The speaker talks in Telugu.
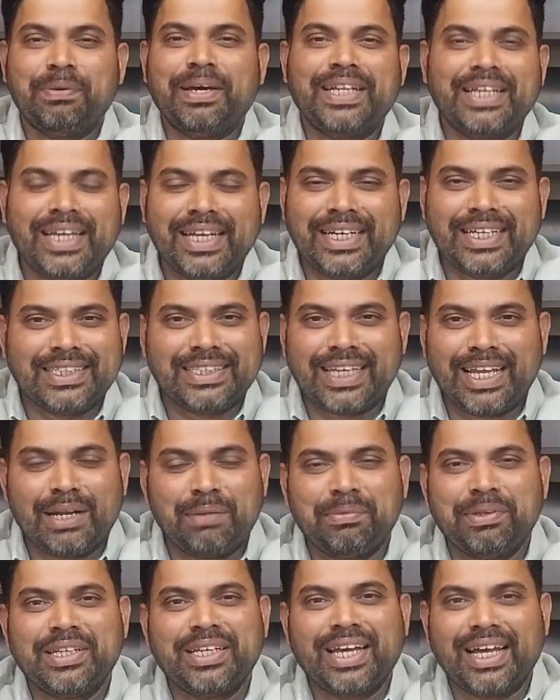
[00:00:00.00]
ఈ పదానికి
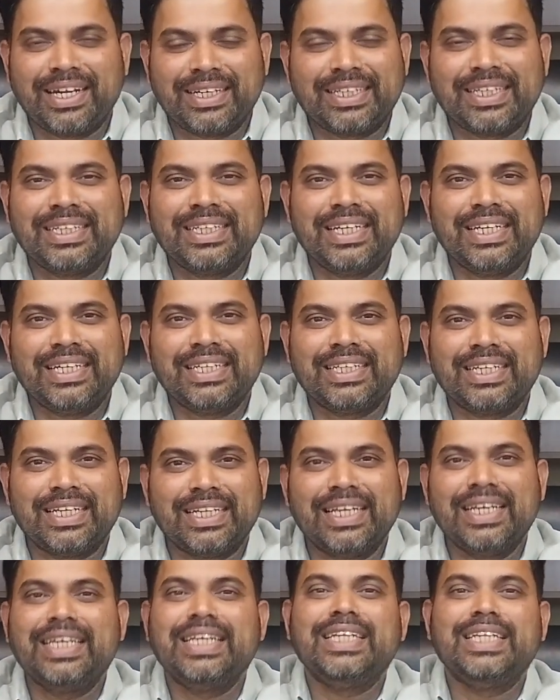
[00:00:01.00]
చాలామందికి అర్థం తెలియదు
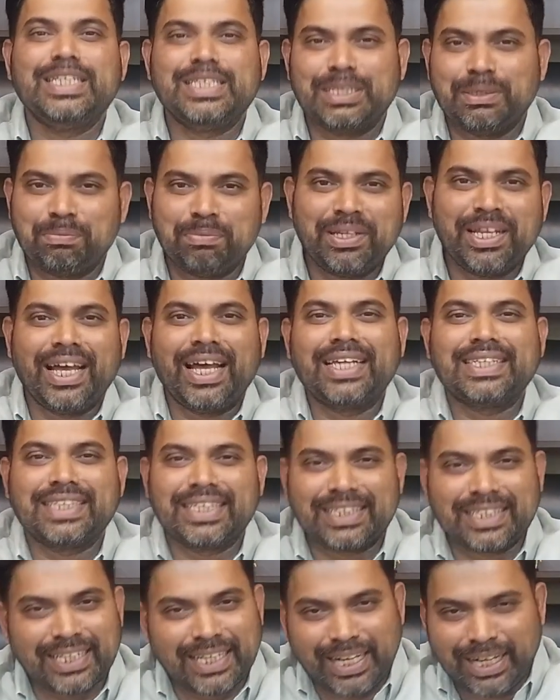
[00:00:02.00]
కదా ఇది చెప్తే
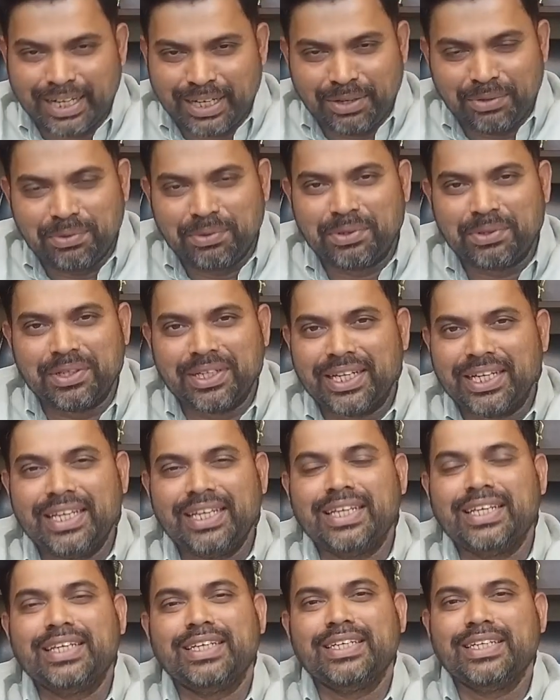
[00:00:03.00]
ఆసక్తికరంగా
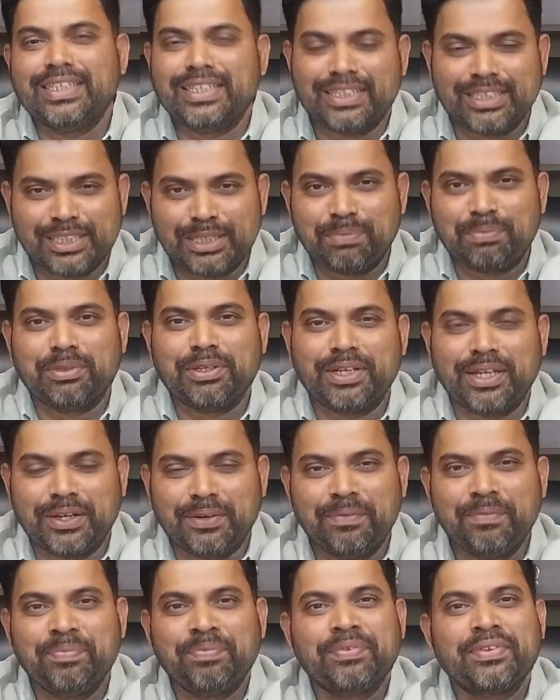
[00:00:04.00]
ఉంటుందని
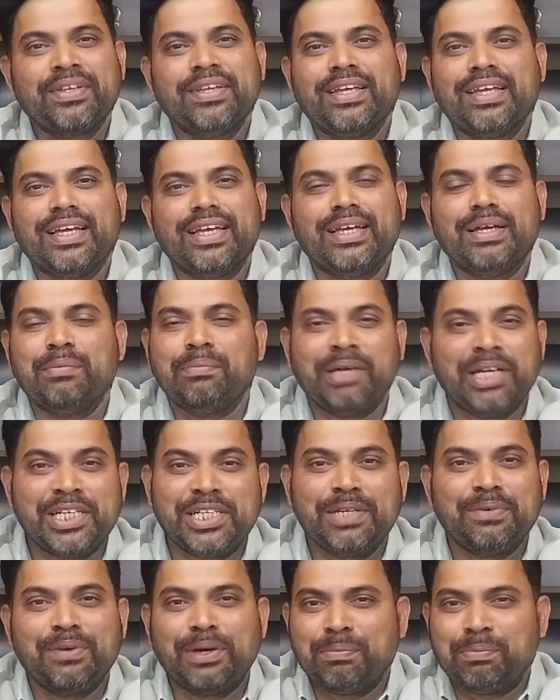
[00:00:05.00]
చెప్తున్నాను
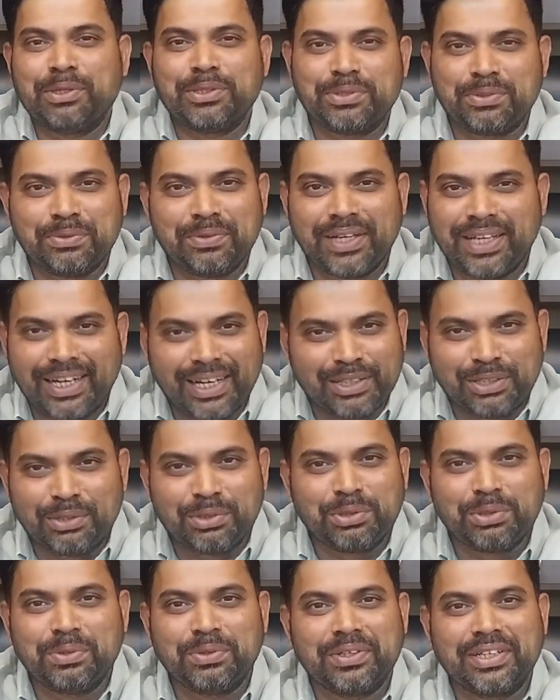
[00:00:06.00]
మనిషివా పశువా ఇలా
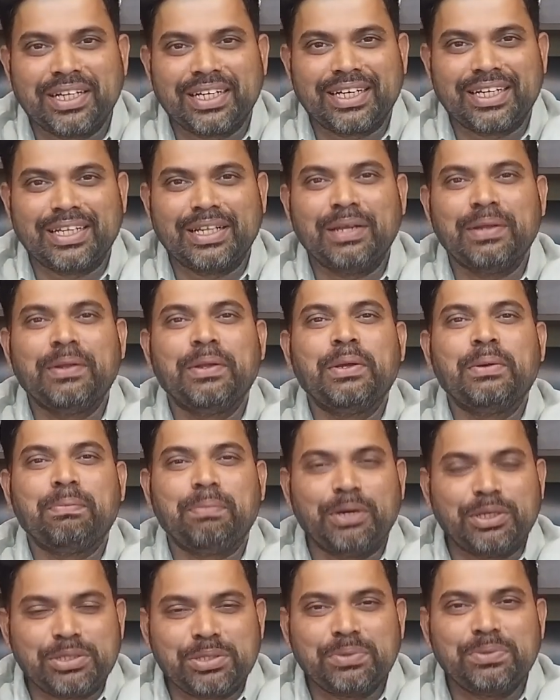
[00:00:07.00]
తిడుతూ ఉంటారు కదా
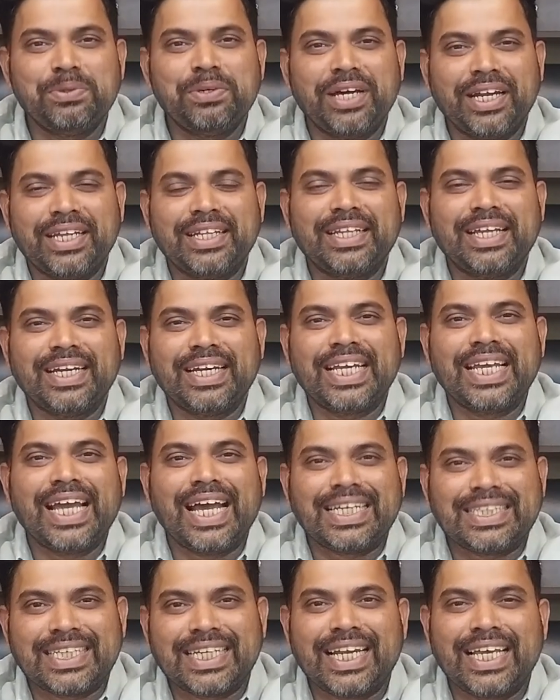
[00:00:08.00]
పశువు అనే
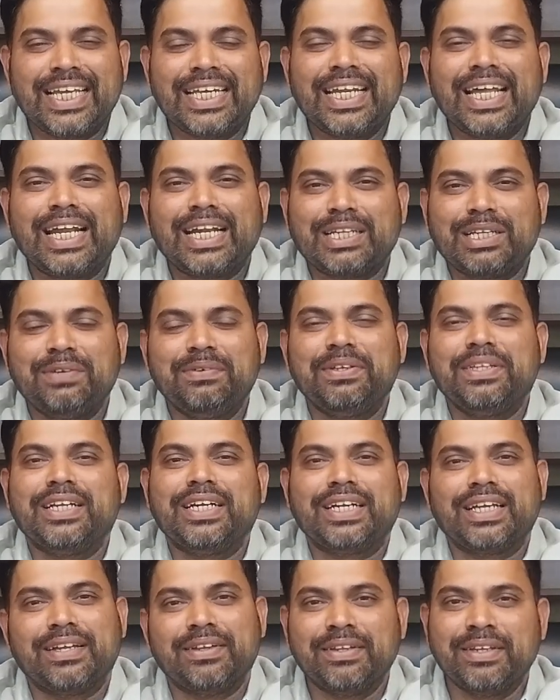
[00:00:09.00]
దానికి అసలైన అర్థం
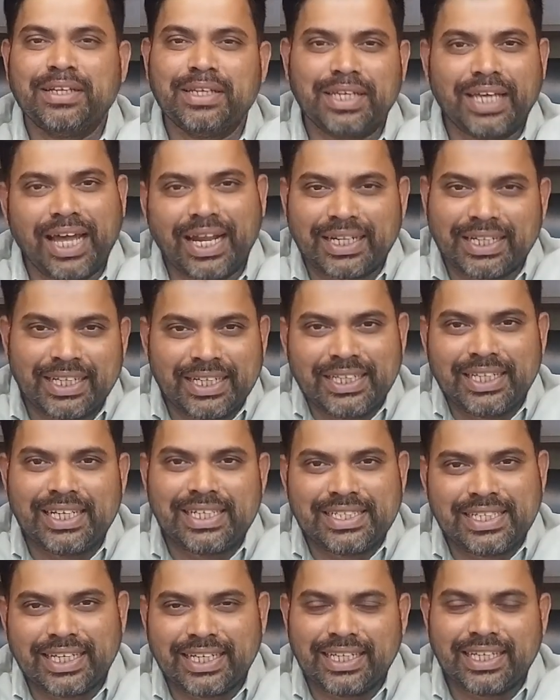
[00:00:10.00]
ఇదట అర్థం
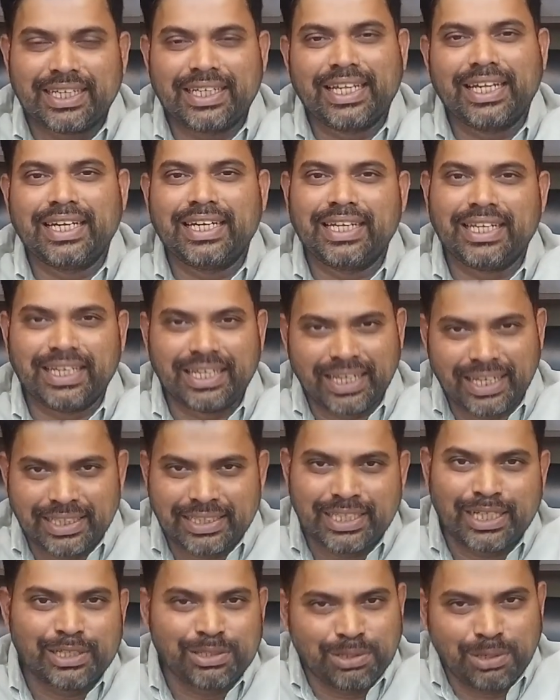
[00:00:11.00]
తెలిసాక ఇక దాన్ని
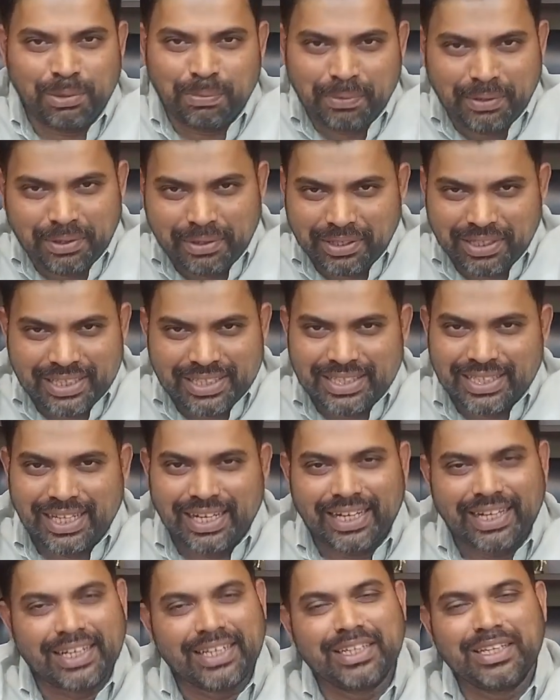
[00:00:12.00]
ఏ సెన్స్లో
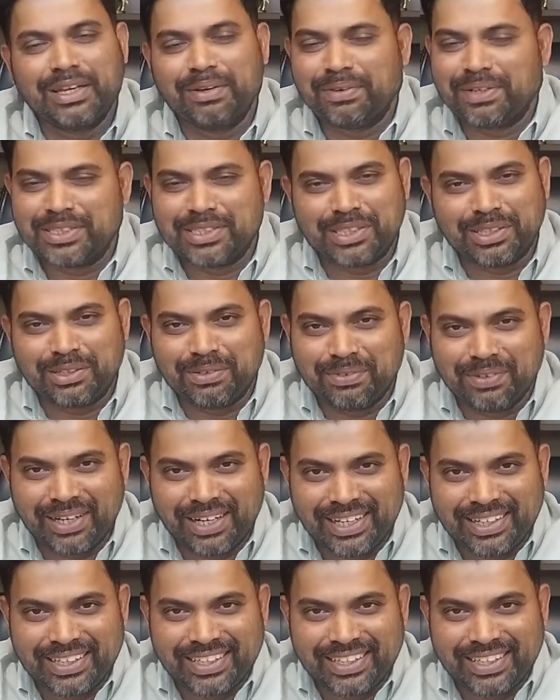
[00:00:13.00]
ప్రయోగించాలనేది ఎవరి చిత్తం